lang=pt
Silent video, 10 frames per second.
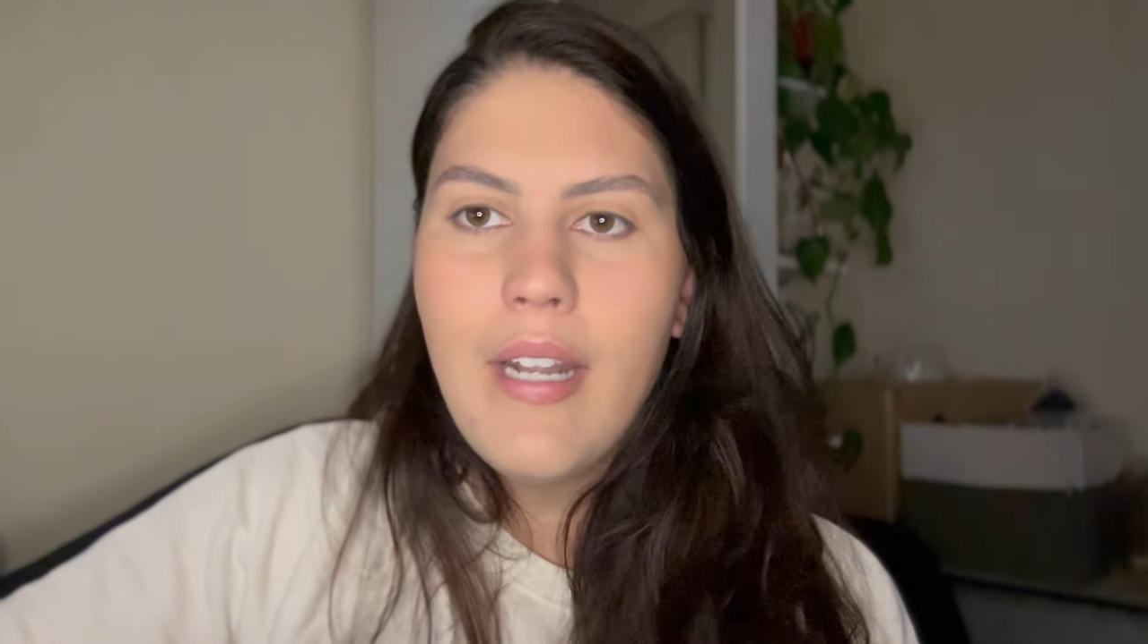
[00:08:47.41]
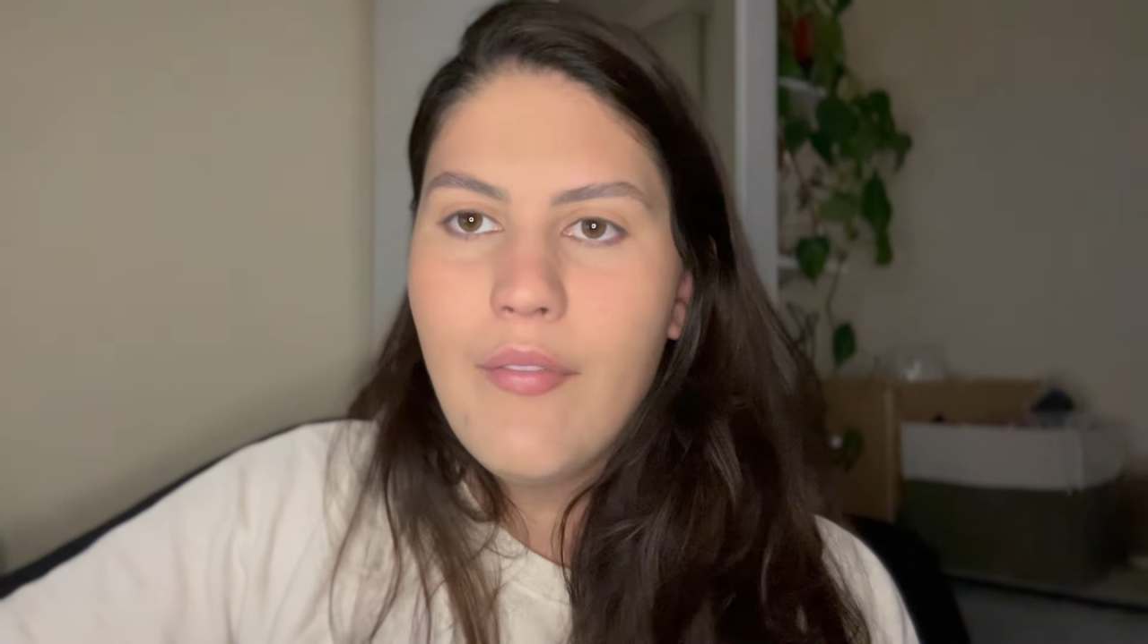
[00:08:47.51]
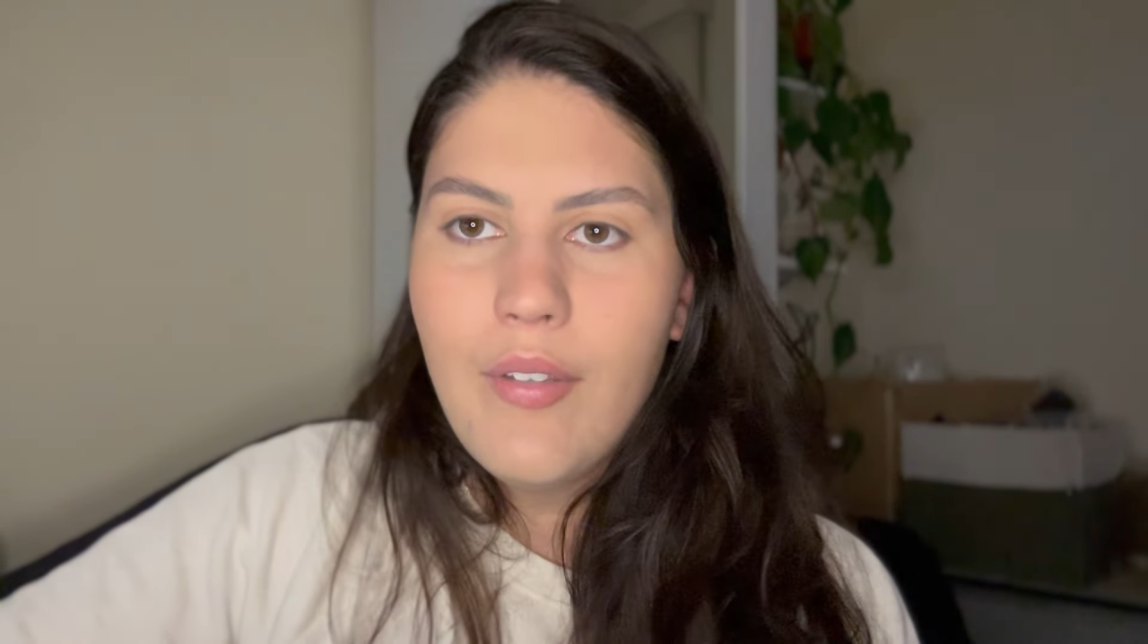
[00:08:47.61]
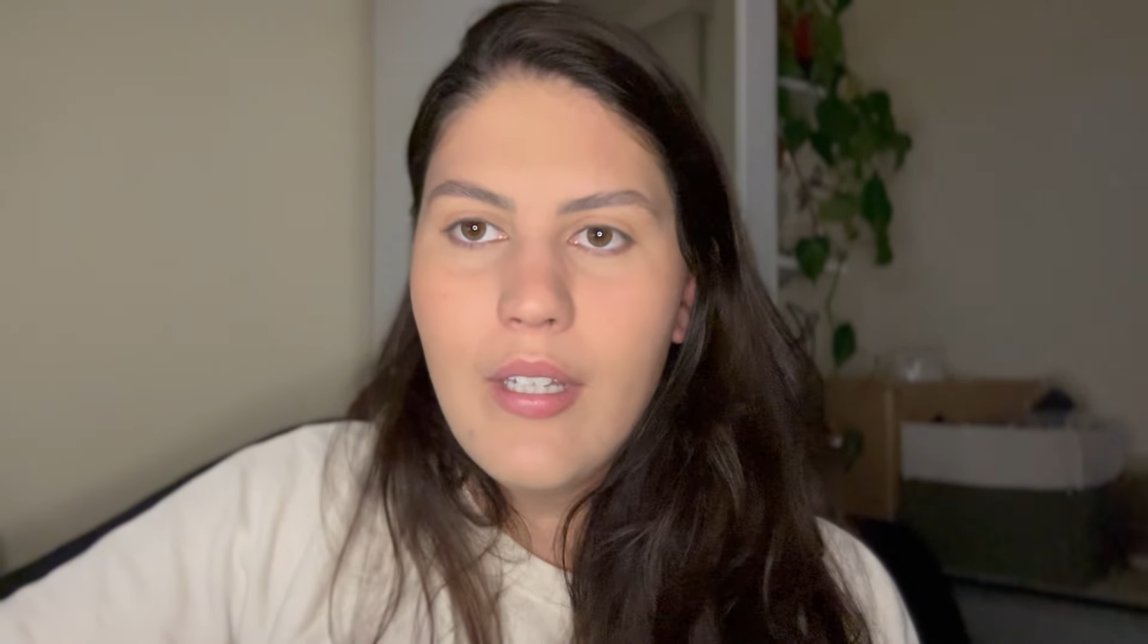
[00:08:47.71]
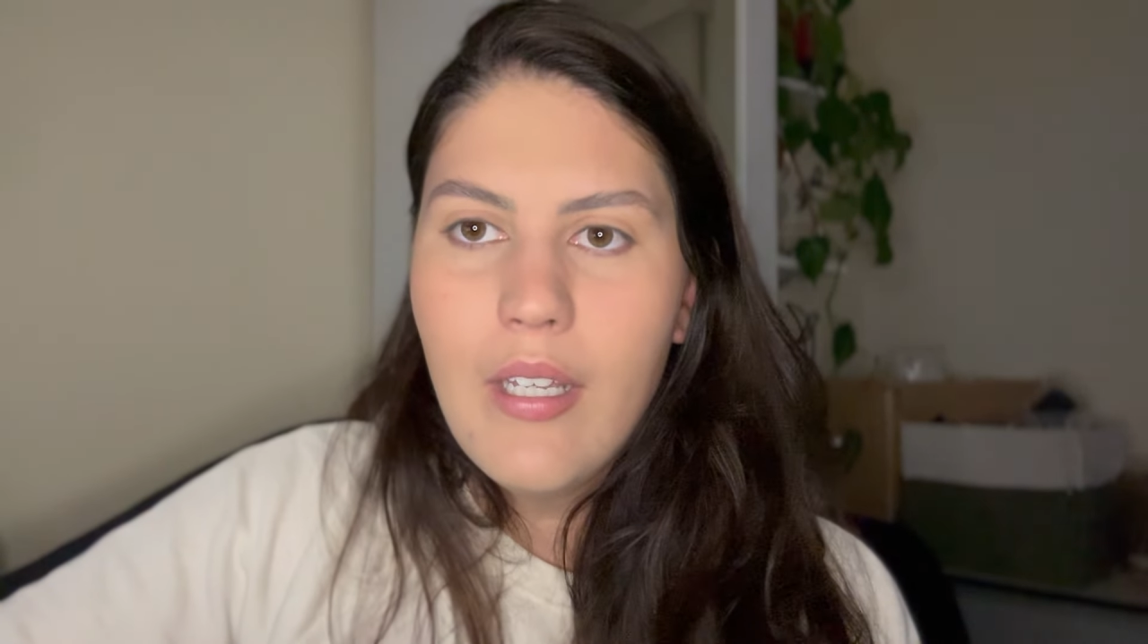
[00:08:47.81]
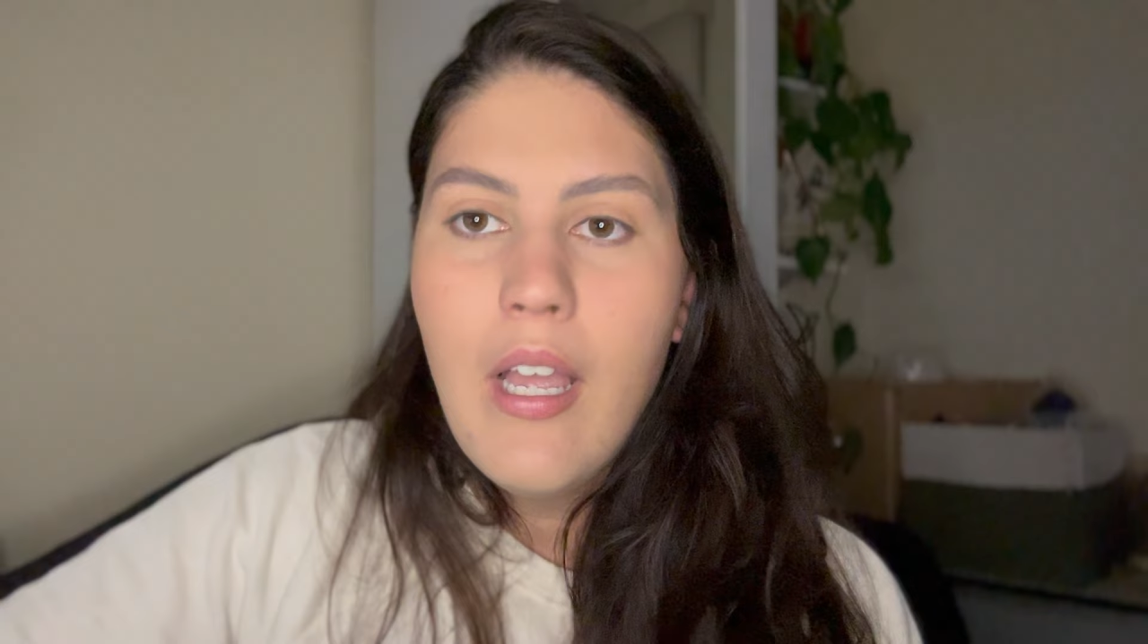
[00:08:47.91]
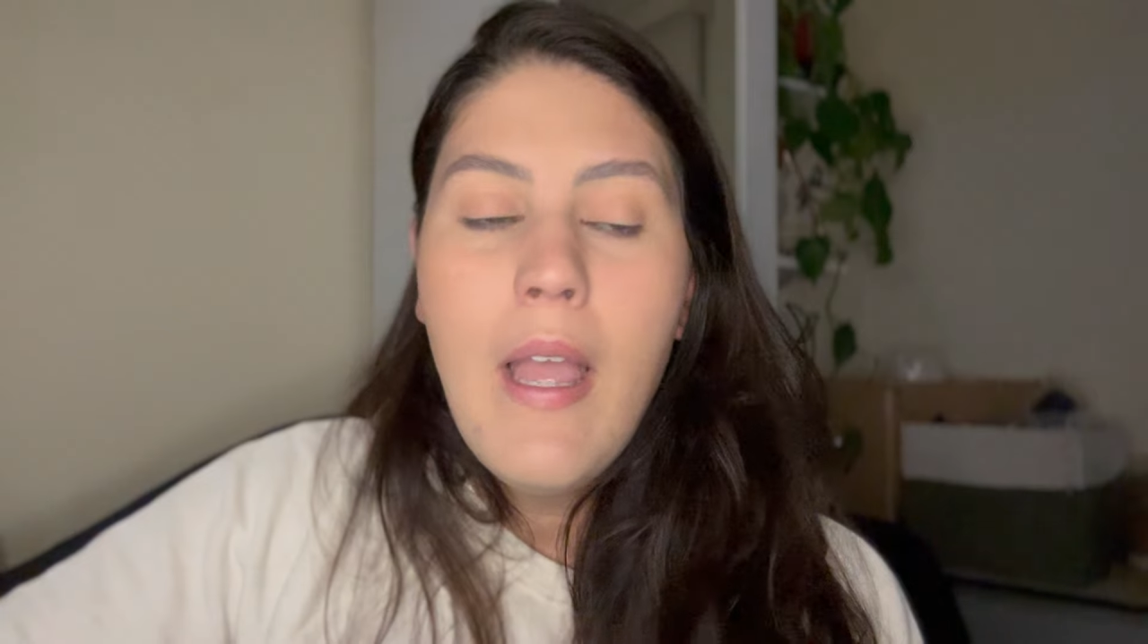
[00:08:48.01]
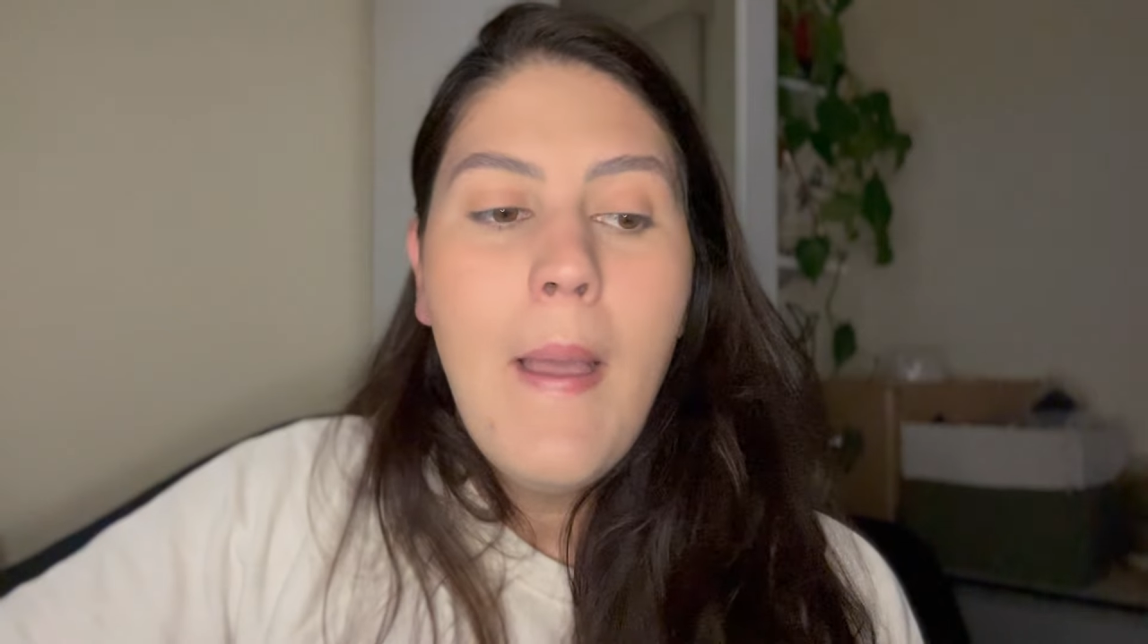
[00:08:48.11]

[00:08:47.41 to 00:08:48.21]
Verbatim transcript: na vida,